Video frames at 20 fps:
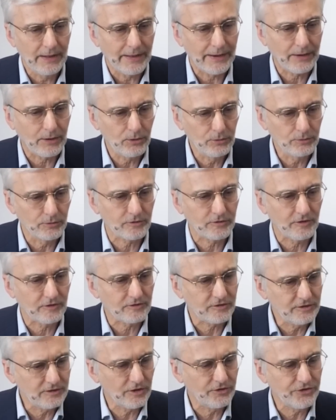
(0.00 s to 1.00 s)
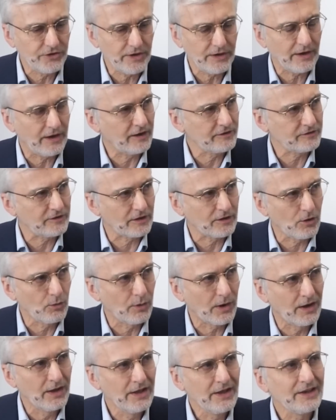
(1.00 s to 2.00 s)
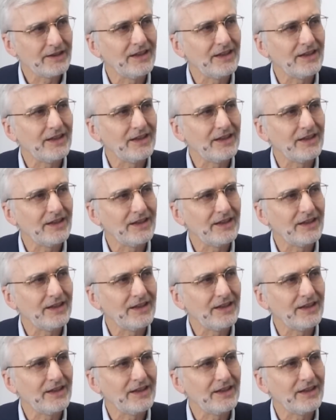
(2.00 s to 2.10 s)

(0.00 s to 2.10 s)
a renoncé s'inédier à cette loi,